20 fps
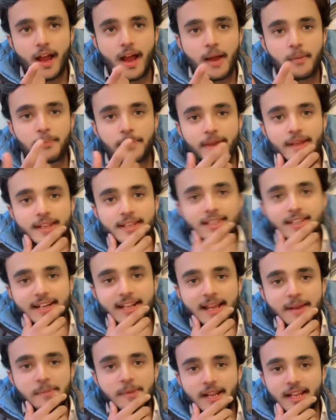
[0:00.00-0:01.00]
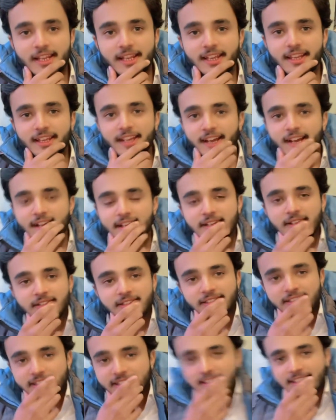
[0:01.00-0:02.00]
आप फिर इधर कैमरा लेके आ
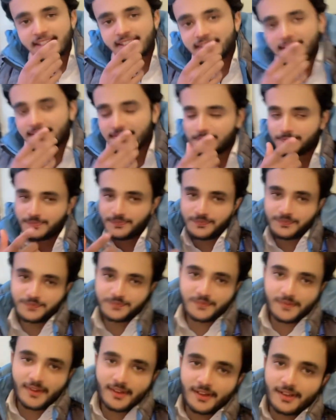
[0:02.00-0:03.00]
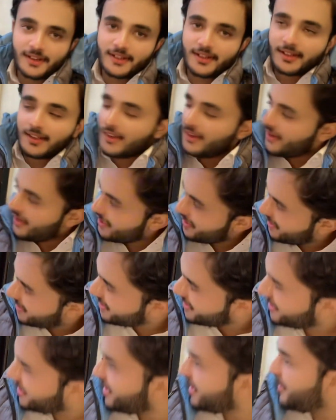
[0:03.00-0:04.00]
गए तो आप खिड़की के पास क्यों बैठे हुए हो
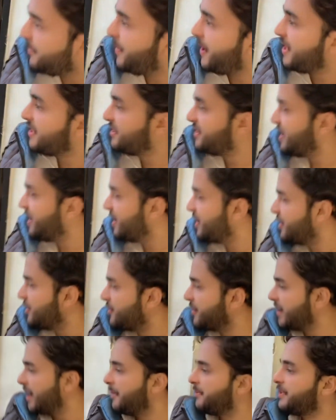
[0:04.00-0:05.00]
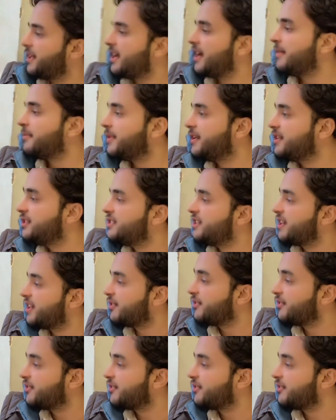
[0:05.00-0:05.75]
खिड़की के पास देख रहा हूँ क्या आप तो यहाँ पे नीचे